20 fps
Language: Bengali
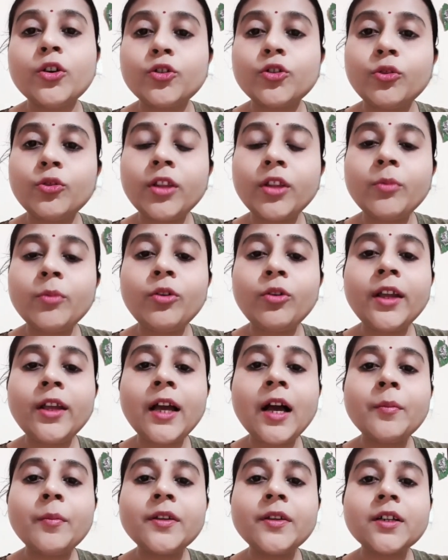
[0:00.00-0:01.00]
শুরুতে বলি
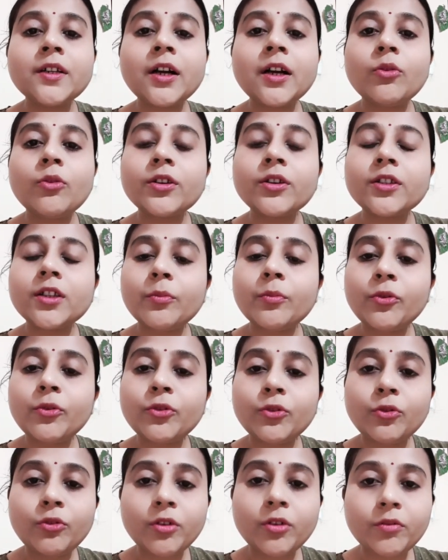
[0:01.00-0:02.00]
আমি যে কাউকে
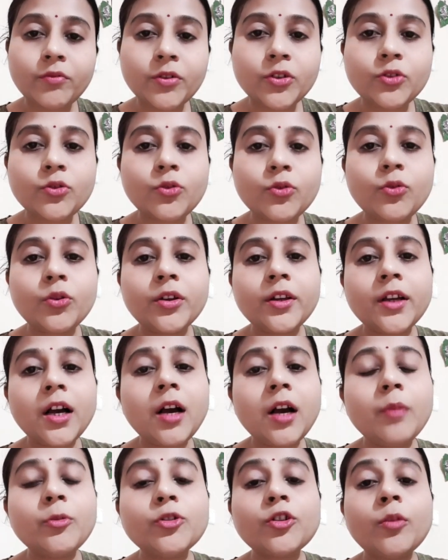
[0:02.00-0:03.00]
সাপোর্ট করে ভিডিও করি না
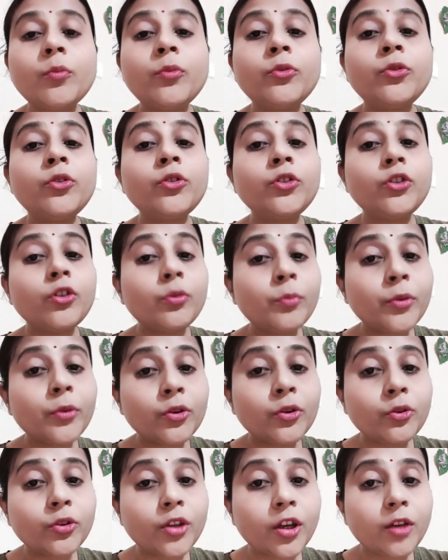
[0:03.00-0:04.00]
আমি সম্পূর্ণ
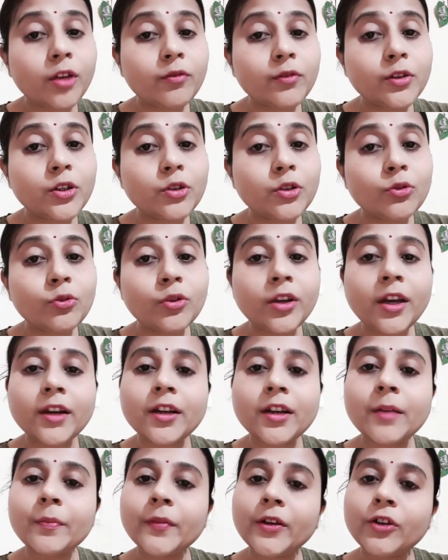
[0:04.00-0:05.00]
নিরপেক্ষ থেকে ভিডিও করি
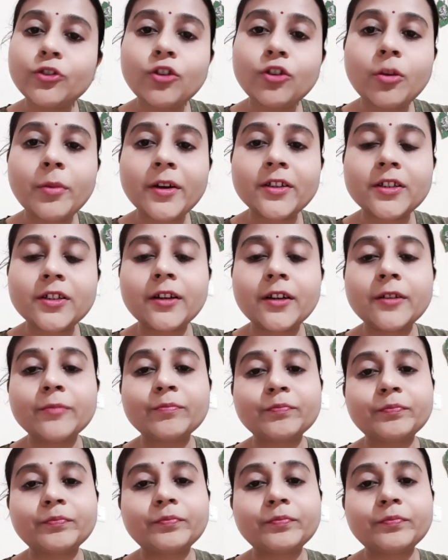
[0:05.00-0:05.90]
এটা আপনারা সবাই জানেন